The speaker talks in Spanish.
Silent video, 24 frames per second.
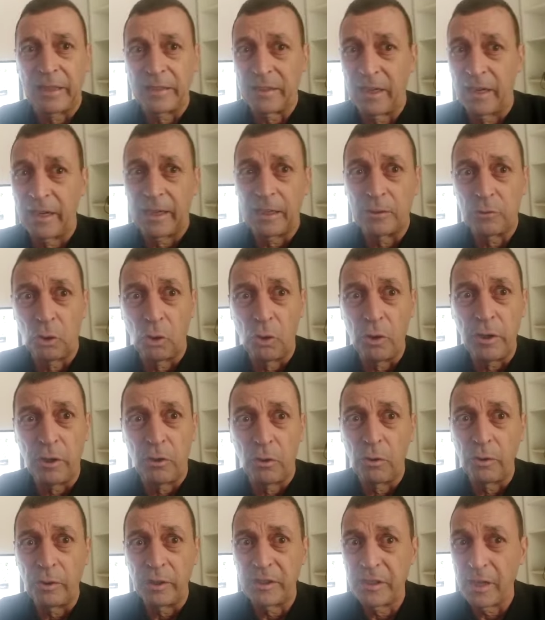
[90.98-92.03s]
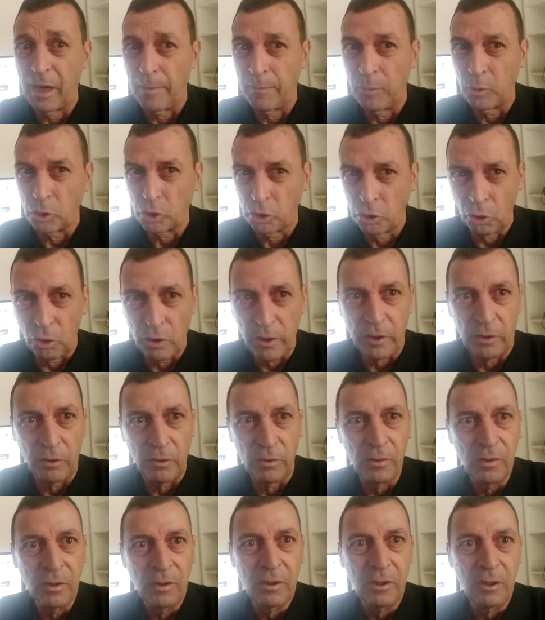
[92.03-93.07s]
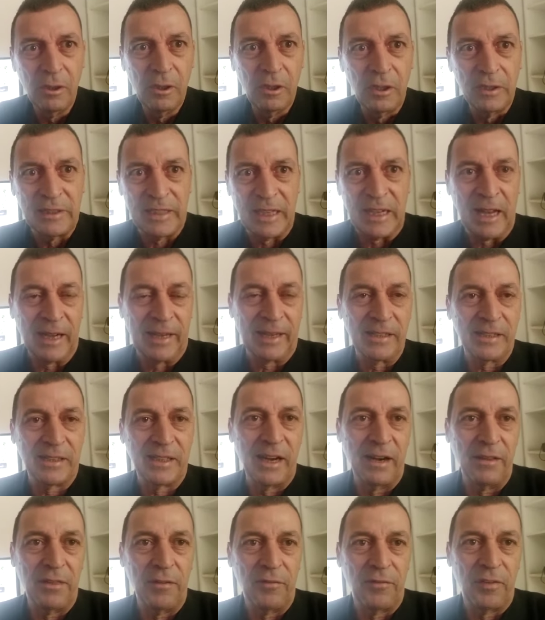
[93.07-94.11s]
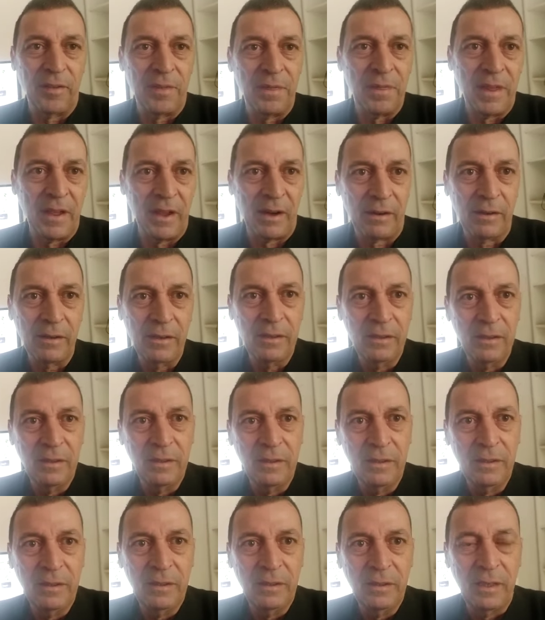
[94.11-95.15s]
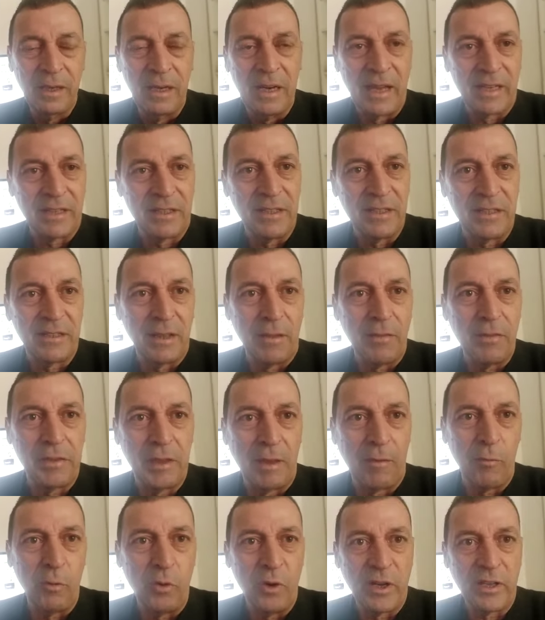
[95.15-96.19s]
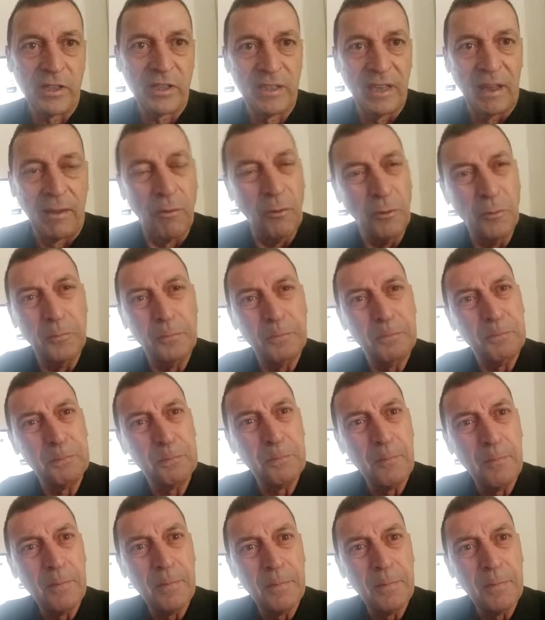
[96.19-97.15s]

a que ser católico y ser apostólico tenga que ser defender la existencia de un Estado,